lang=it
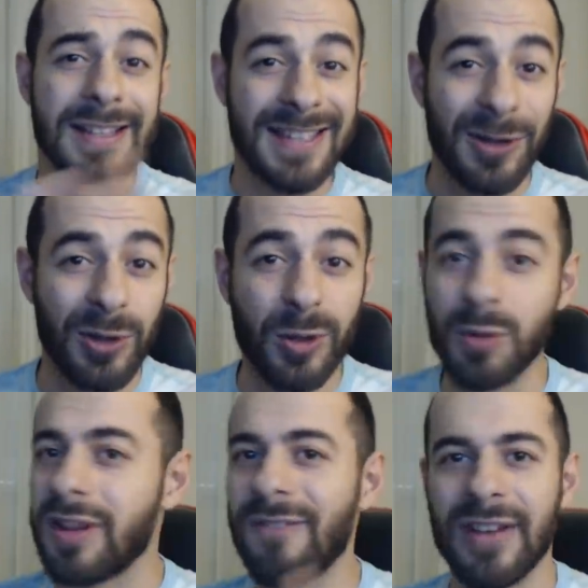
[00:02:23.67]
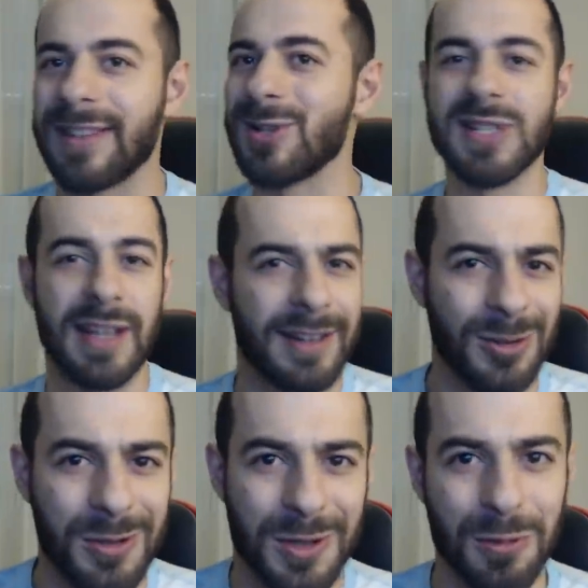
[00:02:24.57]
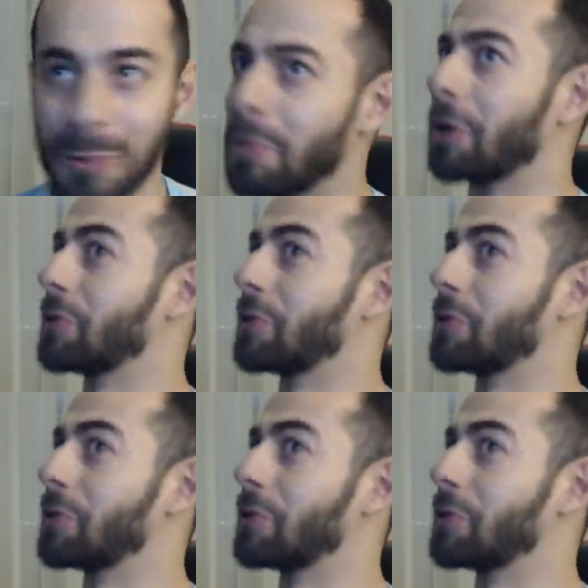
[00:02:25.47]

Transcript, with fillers: secondo tutti infatti ci staranno tutti youtuber,